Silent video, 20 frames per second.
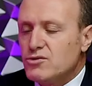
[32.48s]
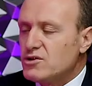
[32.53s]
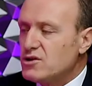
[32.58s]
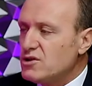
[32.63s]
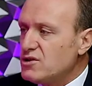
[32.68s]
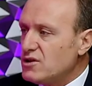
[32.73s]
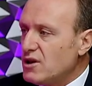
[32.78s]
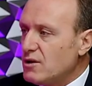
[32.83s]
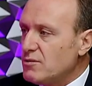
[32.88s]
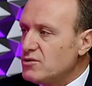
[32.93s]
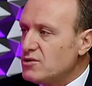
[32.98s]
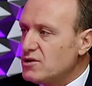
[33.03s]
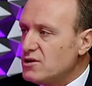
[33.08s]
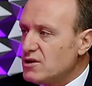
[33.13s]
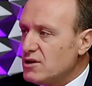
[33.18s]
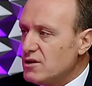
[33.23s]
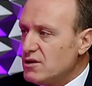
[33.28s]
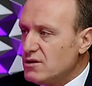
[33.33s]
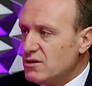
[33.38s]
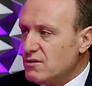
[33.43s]
sistem
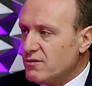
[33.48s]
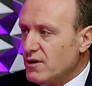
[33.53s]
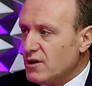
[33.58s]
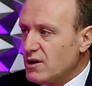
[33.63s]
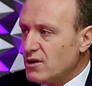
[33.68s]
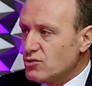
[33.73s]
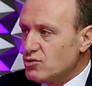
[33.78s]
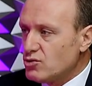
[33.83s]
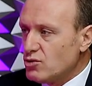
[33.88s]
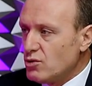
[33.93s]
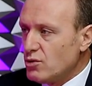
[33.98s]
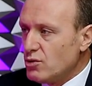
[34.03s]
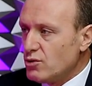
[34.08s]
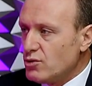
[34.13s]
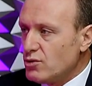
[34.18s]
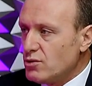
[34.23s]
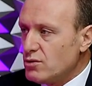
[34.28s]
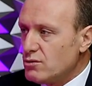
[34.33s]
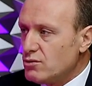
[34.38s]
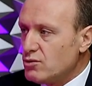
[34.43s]
sizleri ittifaka
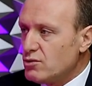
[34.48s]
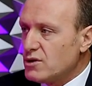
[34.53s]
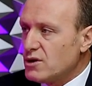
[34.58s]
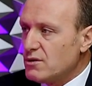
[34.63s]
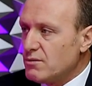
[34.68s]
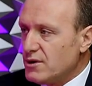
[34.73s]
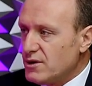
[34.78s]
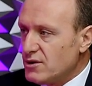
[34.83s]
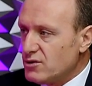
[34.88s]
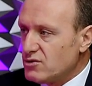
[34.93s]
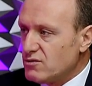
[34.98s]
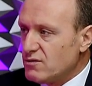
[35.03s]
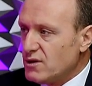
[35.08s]
zorluyor. Ülke barajı